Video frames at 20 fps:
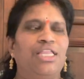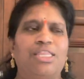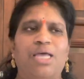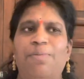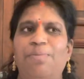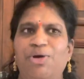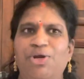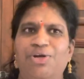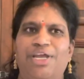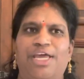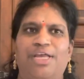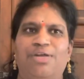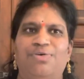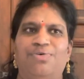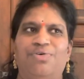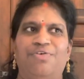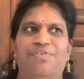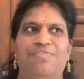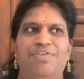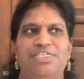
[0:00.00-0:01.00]
తమ్ముడు నేను
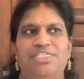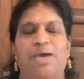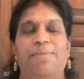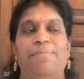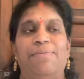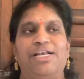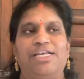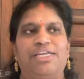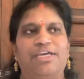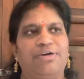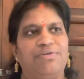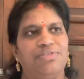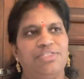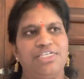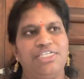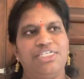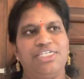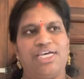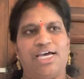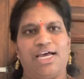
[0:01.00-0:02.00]
విజయ మల్టీ
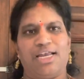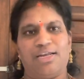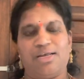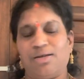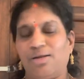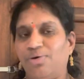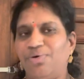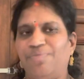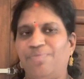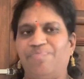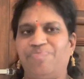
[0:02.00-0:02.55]
క్విజిన్ ఛానల్